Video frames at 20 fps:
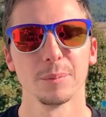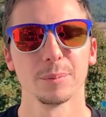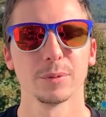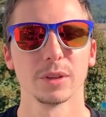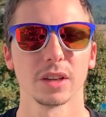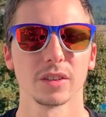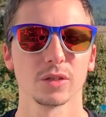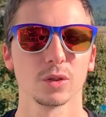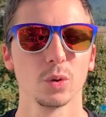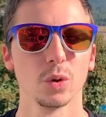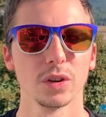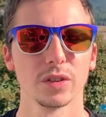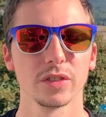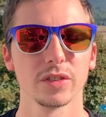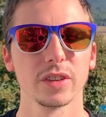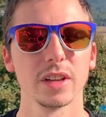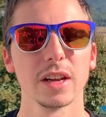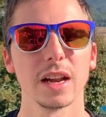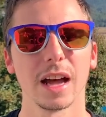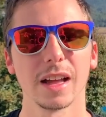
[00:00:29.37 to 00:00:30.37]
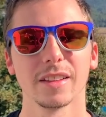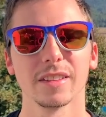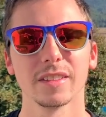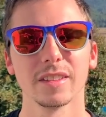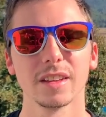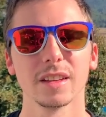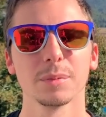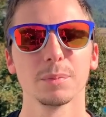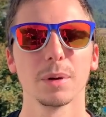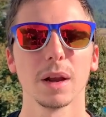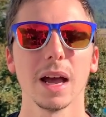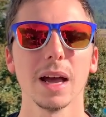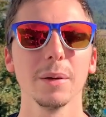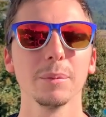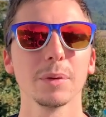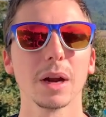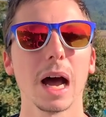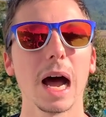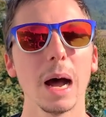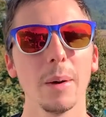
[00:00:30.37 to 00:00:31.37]
das Kursziel an sich
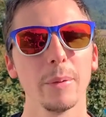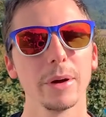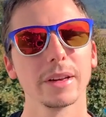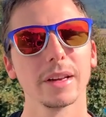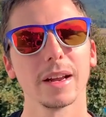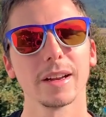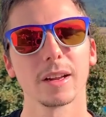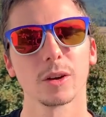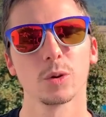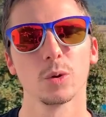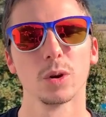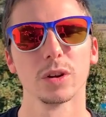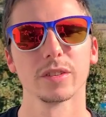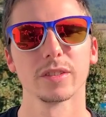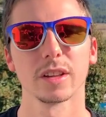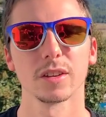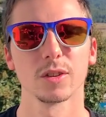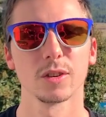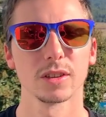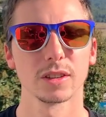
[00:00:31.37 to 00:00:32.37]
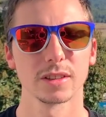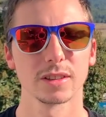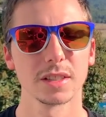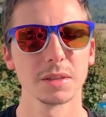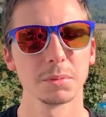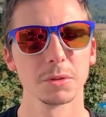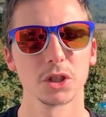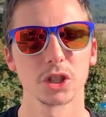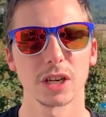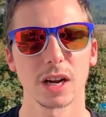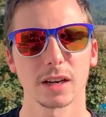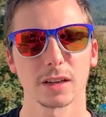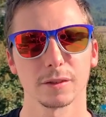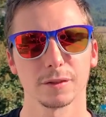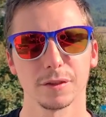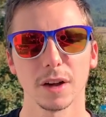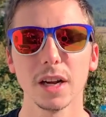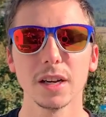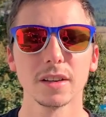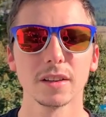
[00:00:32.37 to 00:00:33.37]
bleibt, aber da der Kurs natürlich ziemlich stark
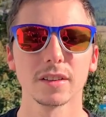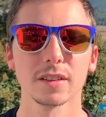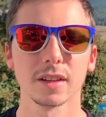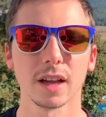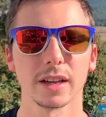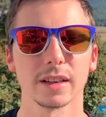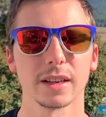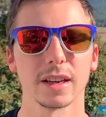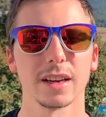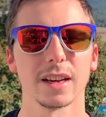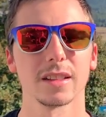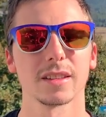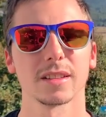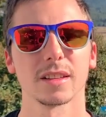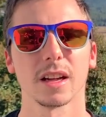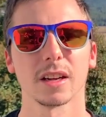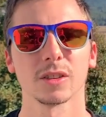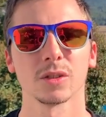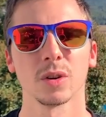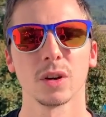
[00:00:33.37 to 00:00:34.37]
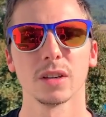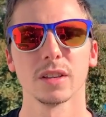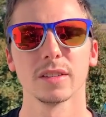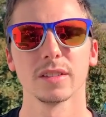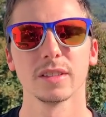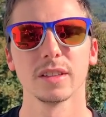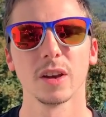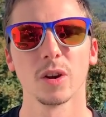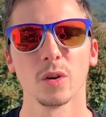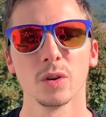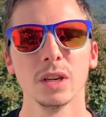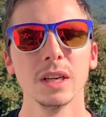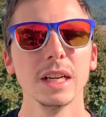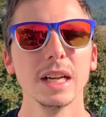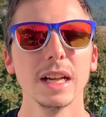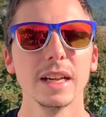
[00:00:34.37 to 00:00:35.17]
gefallen ist seit der letzten Aktualisierung,